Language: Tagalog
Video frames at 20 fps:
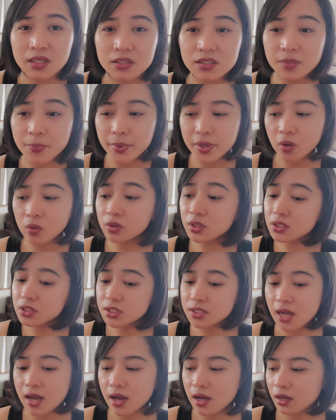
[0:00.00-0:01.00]
Siyempre ako
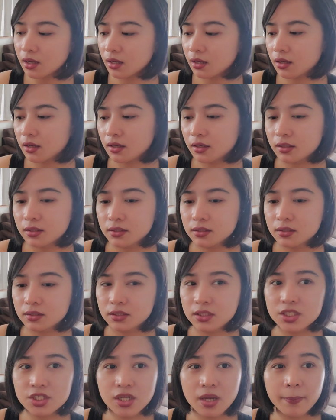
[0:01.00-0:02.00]
na-shock
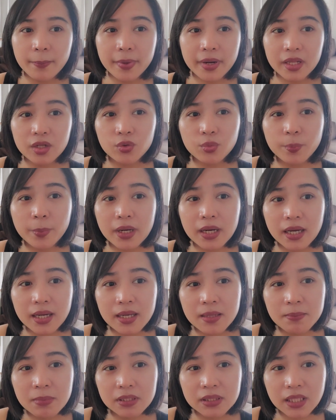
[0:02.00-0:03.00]
di syempre, nung
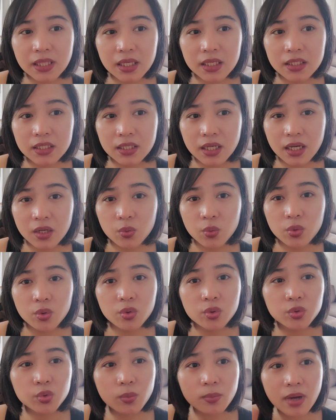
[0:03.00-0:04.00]
pagkahimatay niya, ulo
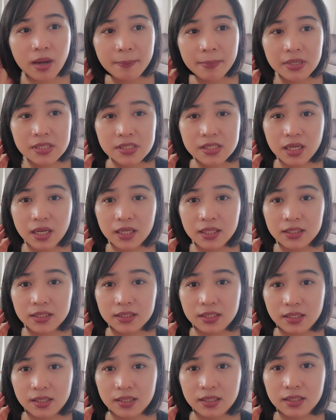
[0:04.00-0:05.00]
ang tumama sa
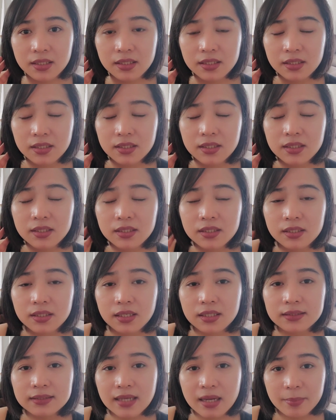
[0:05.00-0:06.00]
kanya,
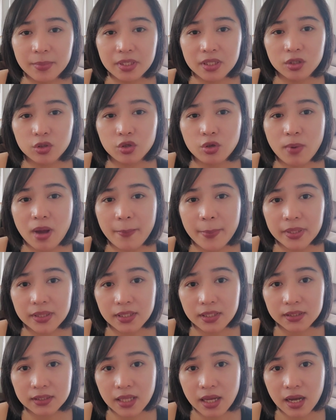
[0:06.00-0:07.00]
ang dami ng lumapit
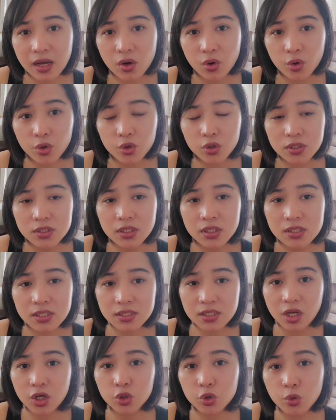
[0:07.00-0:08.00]
na tao, yung isang
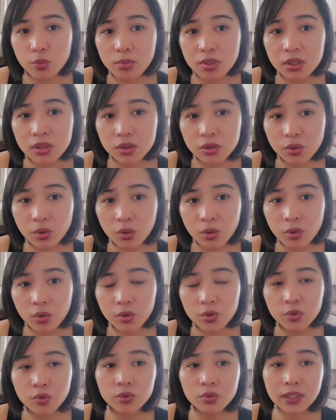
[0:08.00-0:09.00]
sasakan huminto,
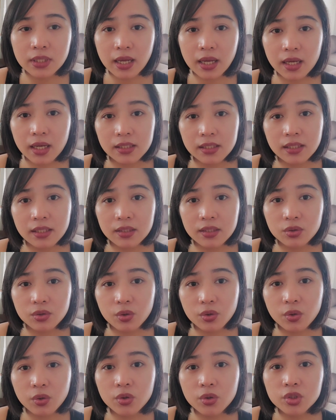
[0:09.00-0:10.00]
yung nakakita na
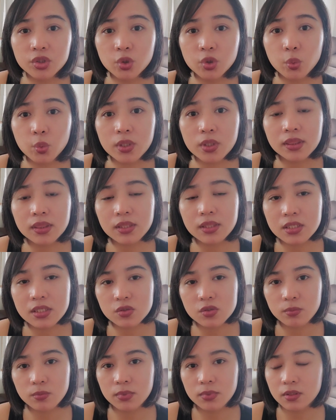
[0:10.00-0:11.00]
doon, yung
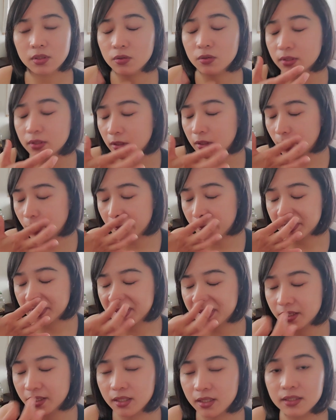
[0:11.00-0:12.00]
witness, yun nga lumapit
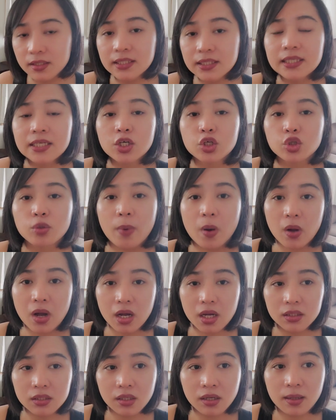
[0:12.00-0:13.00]
din, tumawag
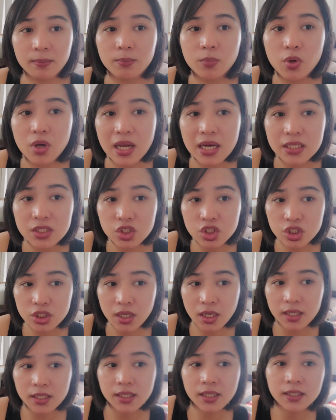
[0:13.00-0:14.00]
agad ng
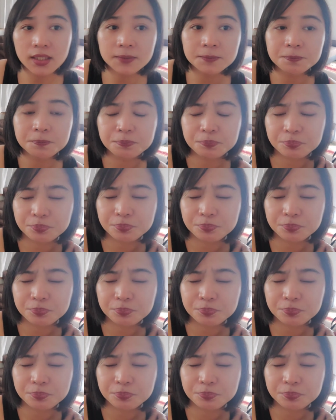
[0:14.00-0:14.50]
ambulansya, yan.